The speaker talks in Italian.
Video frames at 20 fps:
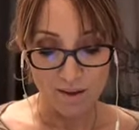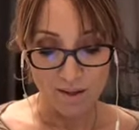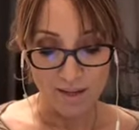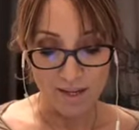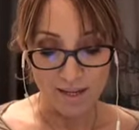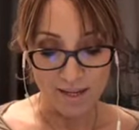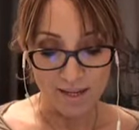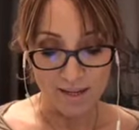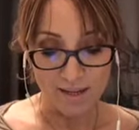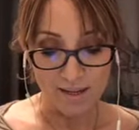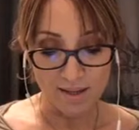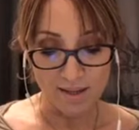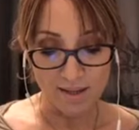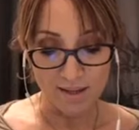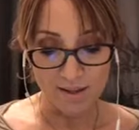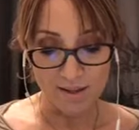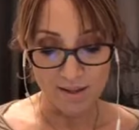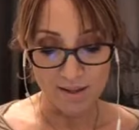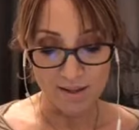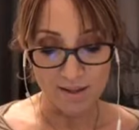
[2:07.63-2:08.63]

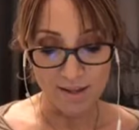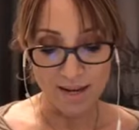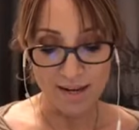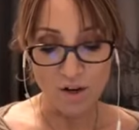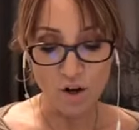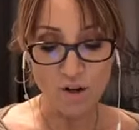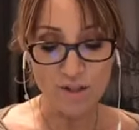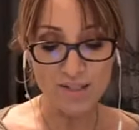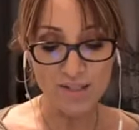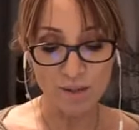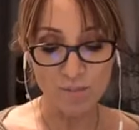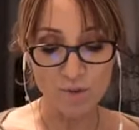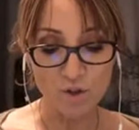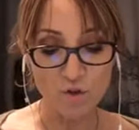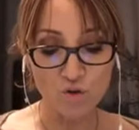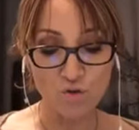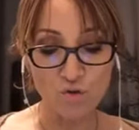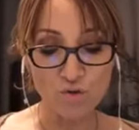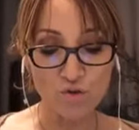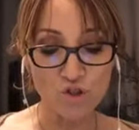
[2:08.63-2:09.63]
eh, la nostra
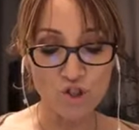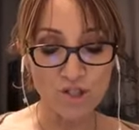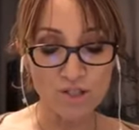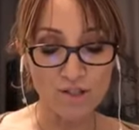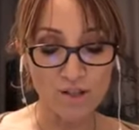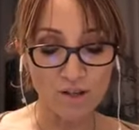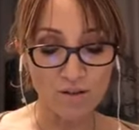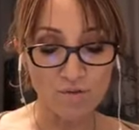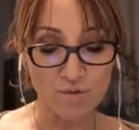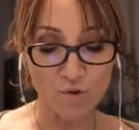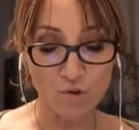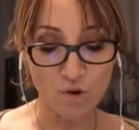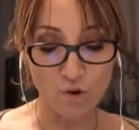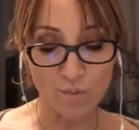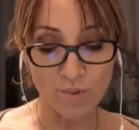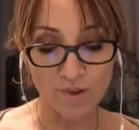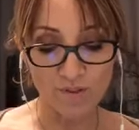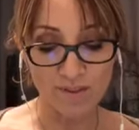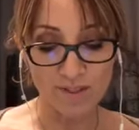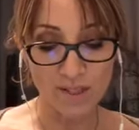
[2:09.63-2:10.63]
metodologia di lavoro
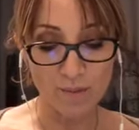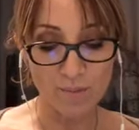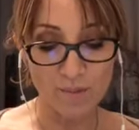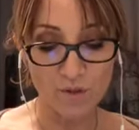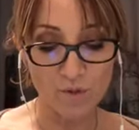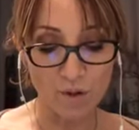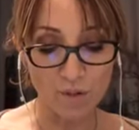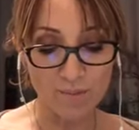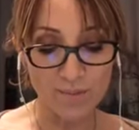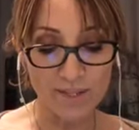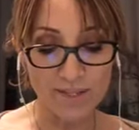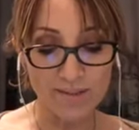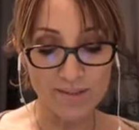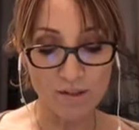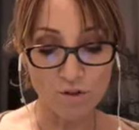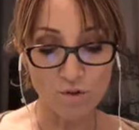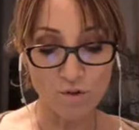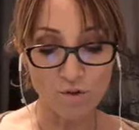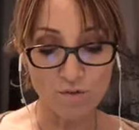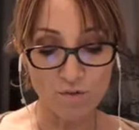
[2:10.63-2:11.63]
prevede abitualmente
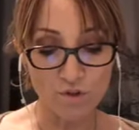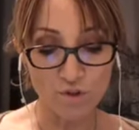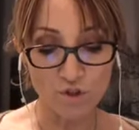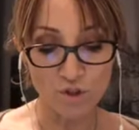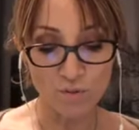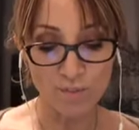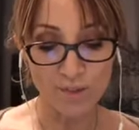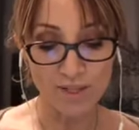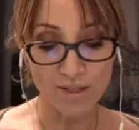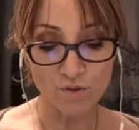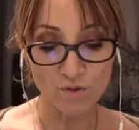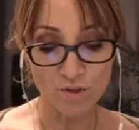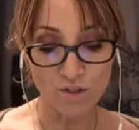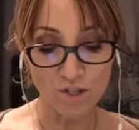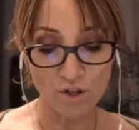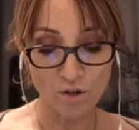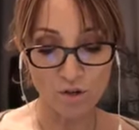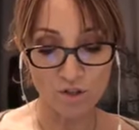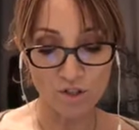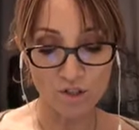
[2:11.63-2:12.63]
il coinvolgimento
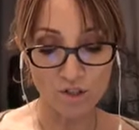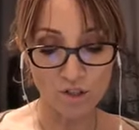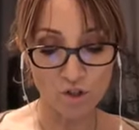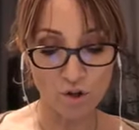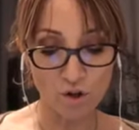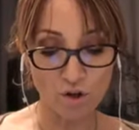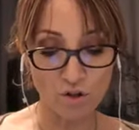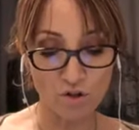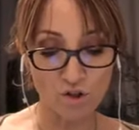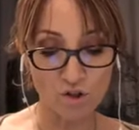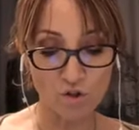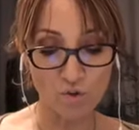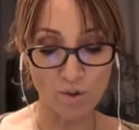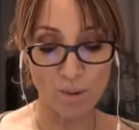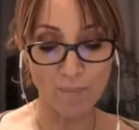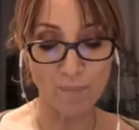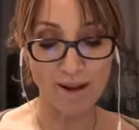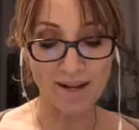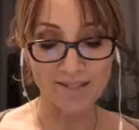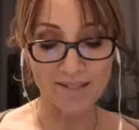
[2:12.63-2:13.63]
dei nostri soci
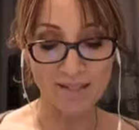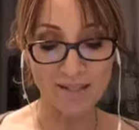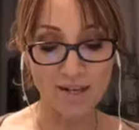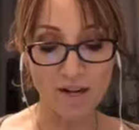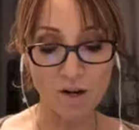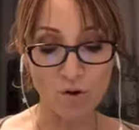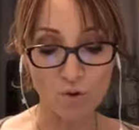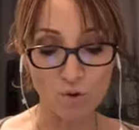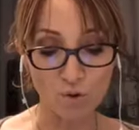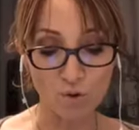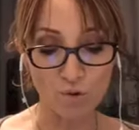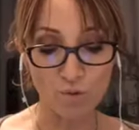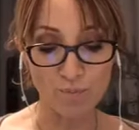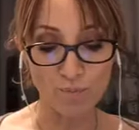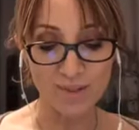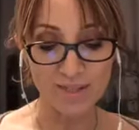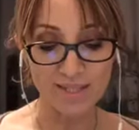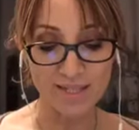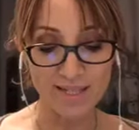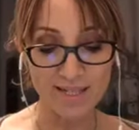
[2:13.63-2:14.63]
sulla base delle loro
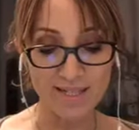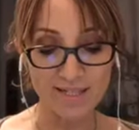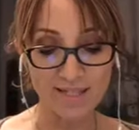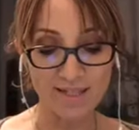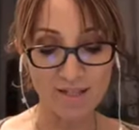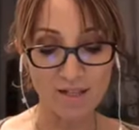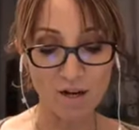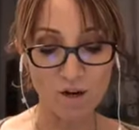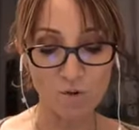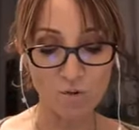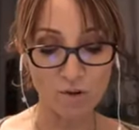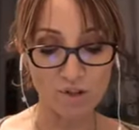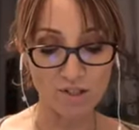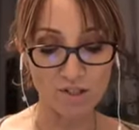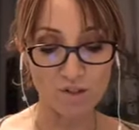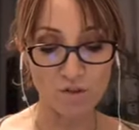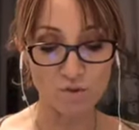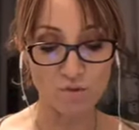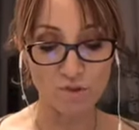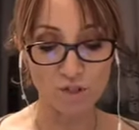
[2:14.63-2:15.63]
competenze, delle loro
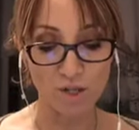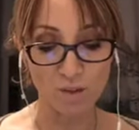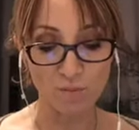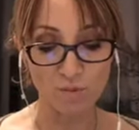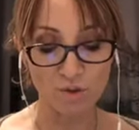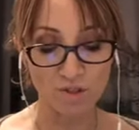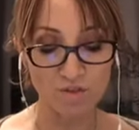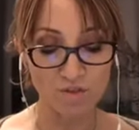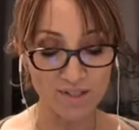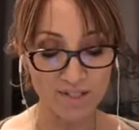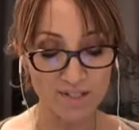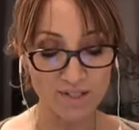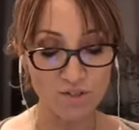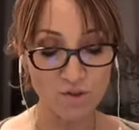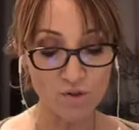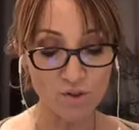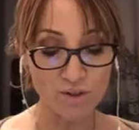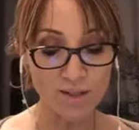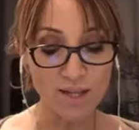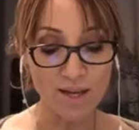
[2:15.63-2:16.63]
attitudini e
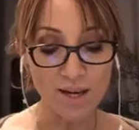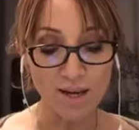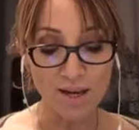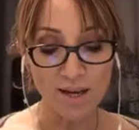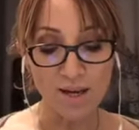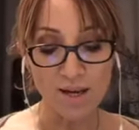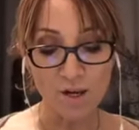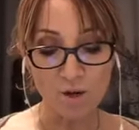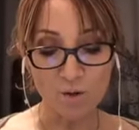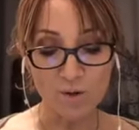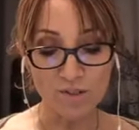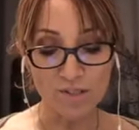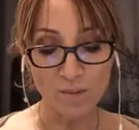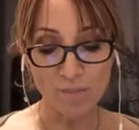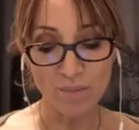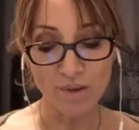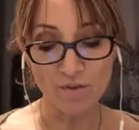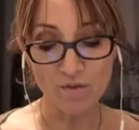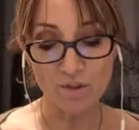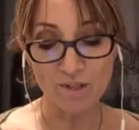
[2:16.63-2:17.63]
motivazioni,
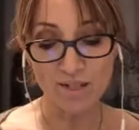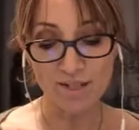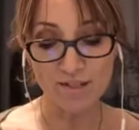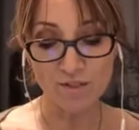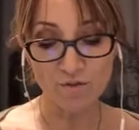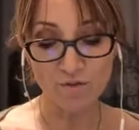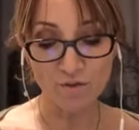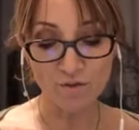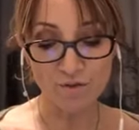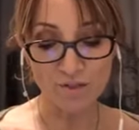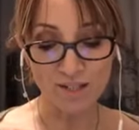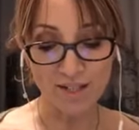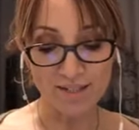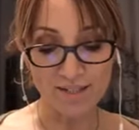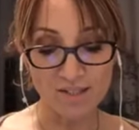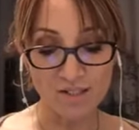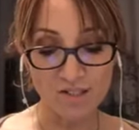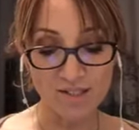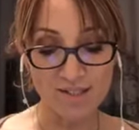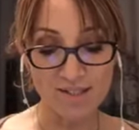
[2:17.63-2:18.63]
consapevoli che di fronte
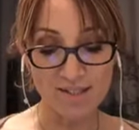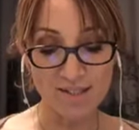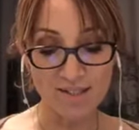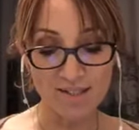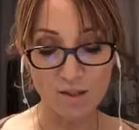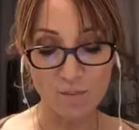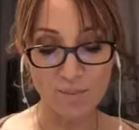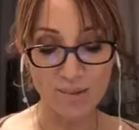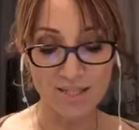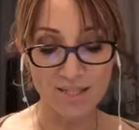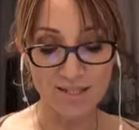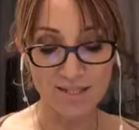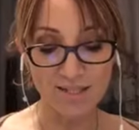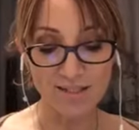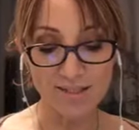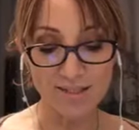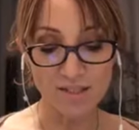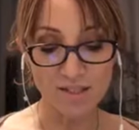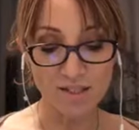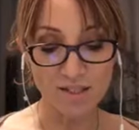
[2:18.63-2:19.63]
alle necessità del
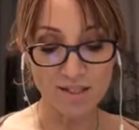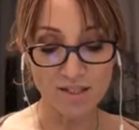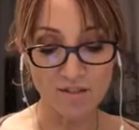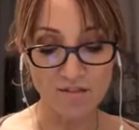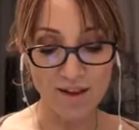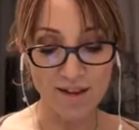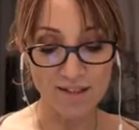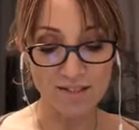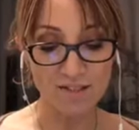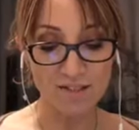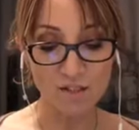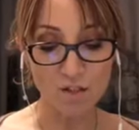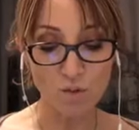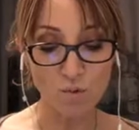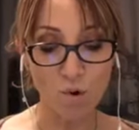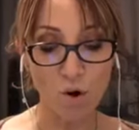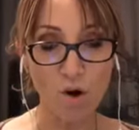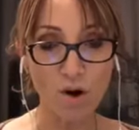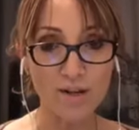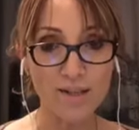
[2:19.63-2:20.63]
paziente i diversi
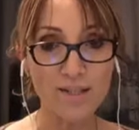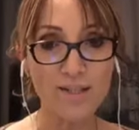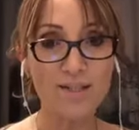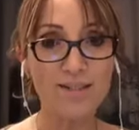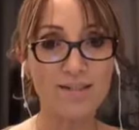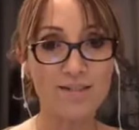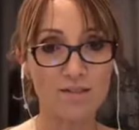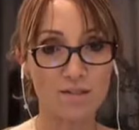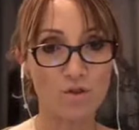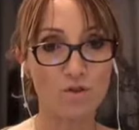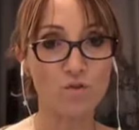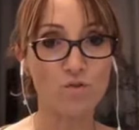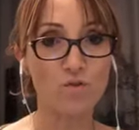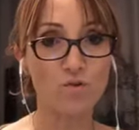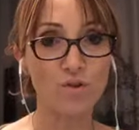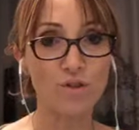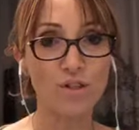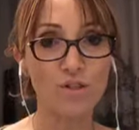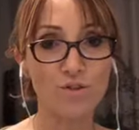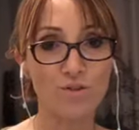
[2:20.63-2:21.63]
ruoli,
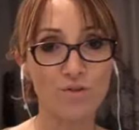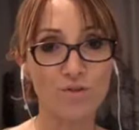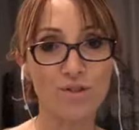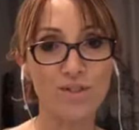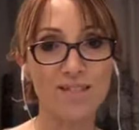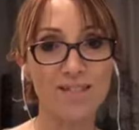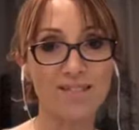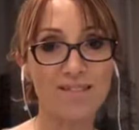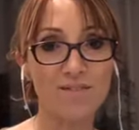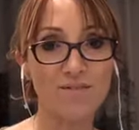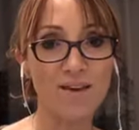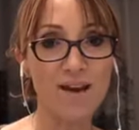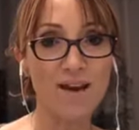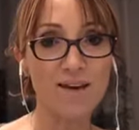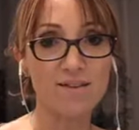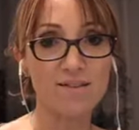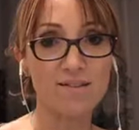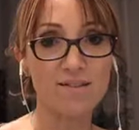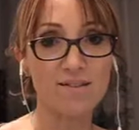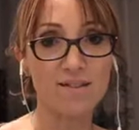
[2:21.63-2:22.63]
sottolineo i
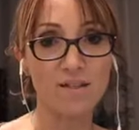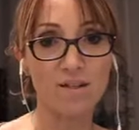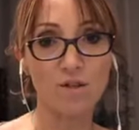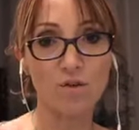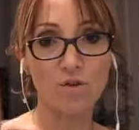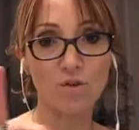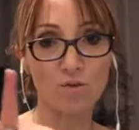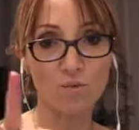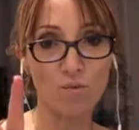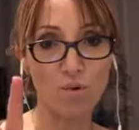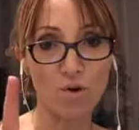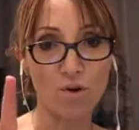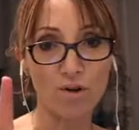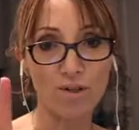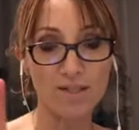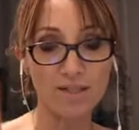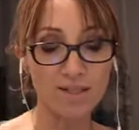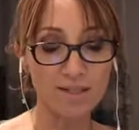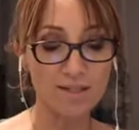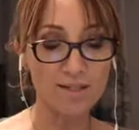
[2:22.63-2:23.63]
diversi
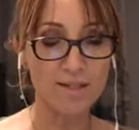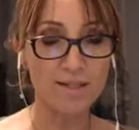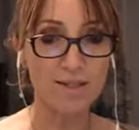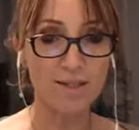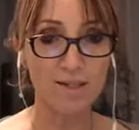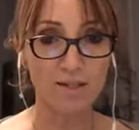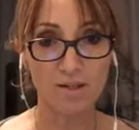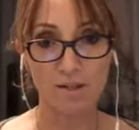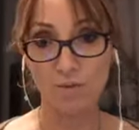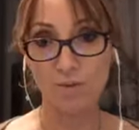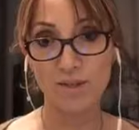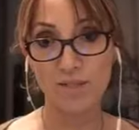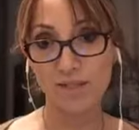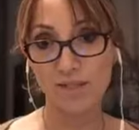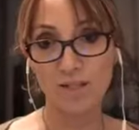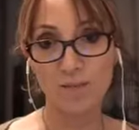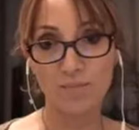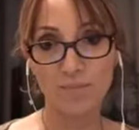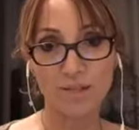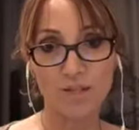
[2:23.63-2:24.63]
ruoli,
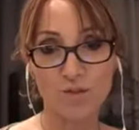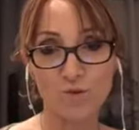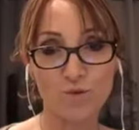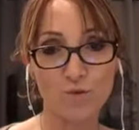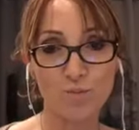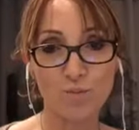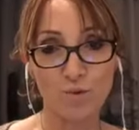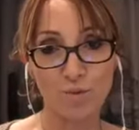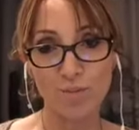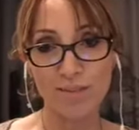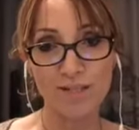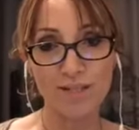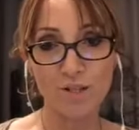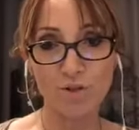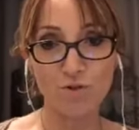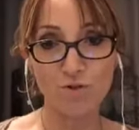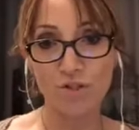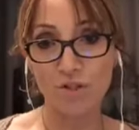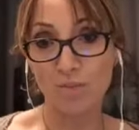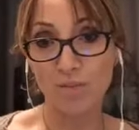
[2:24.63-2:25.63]
quindi presumo
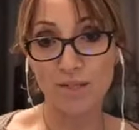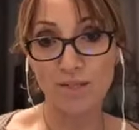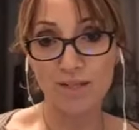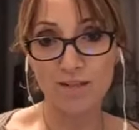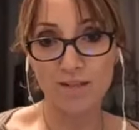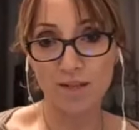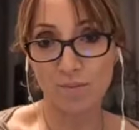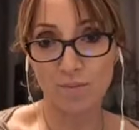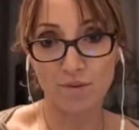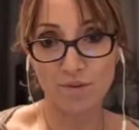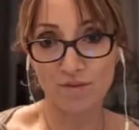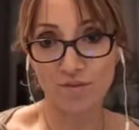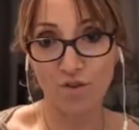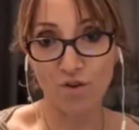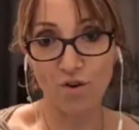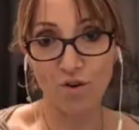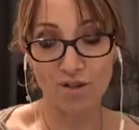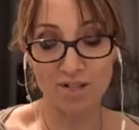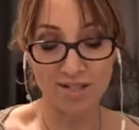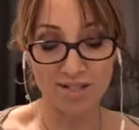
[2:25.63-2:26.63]
medico team leader per
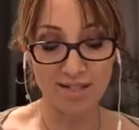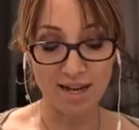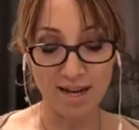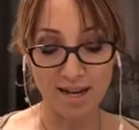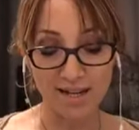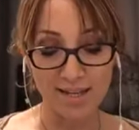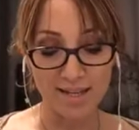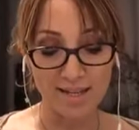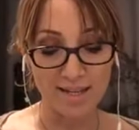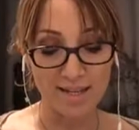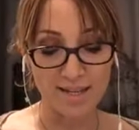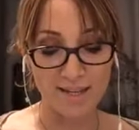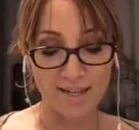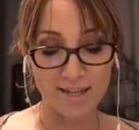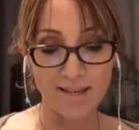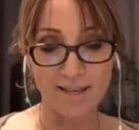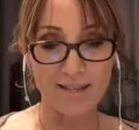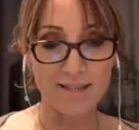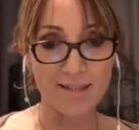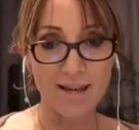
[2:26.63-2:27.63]
forza
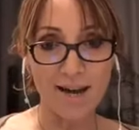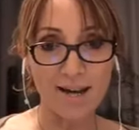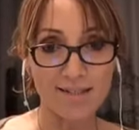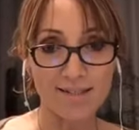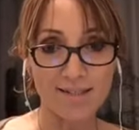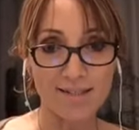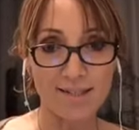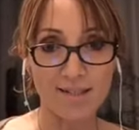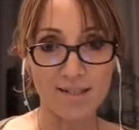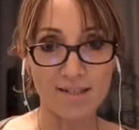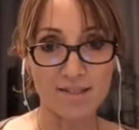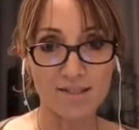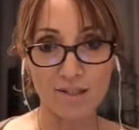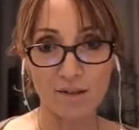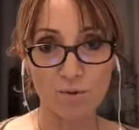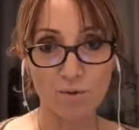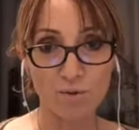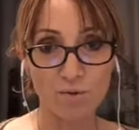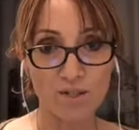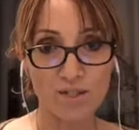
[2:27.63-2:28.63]
e gli altri che
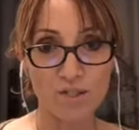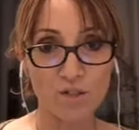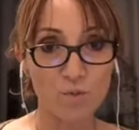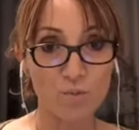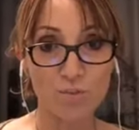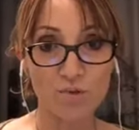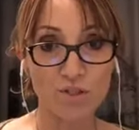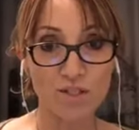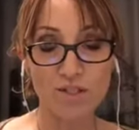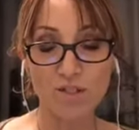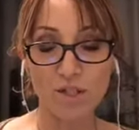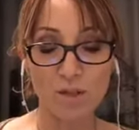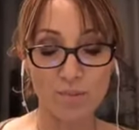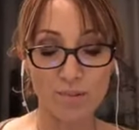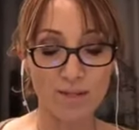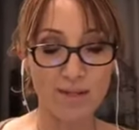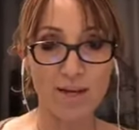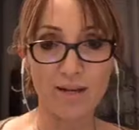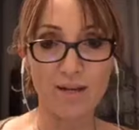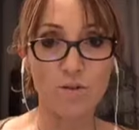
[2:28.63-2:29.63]
eseguono le disposizioni
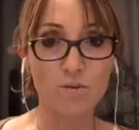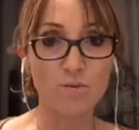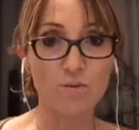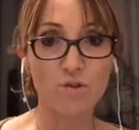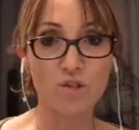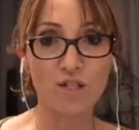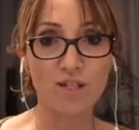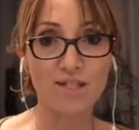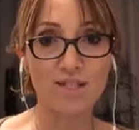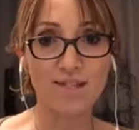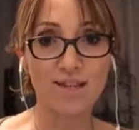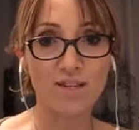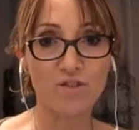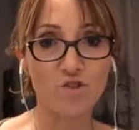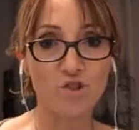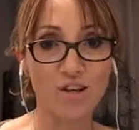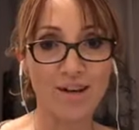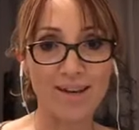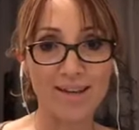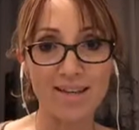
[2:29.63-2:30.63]
perché in urgenza la
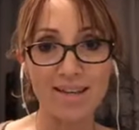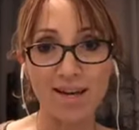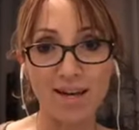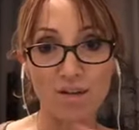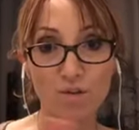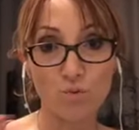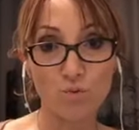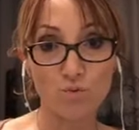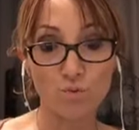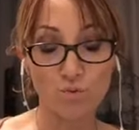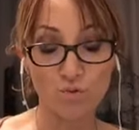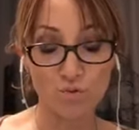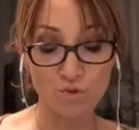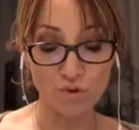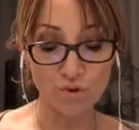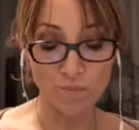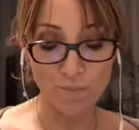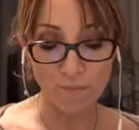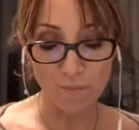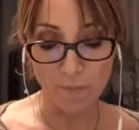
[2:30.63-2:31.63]
gerarchia è
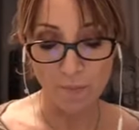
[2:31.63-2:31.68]
tutto,